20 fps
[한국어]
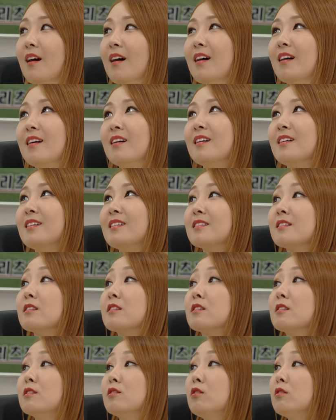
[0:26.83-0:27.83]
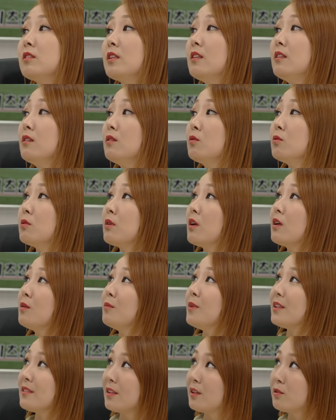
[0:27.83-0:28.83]
아, 그거 찾는 고객이
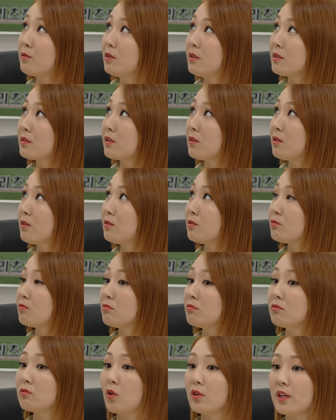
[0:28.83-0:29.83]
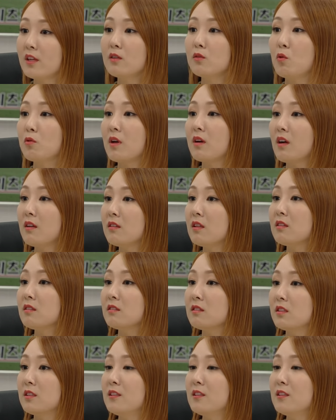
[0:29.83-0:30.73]
많다고 해서 원하는 고객한테는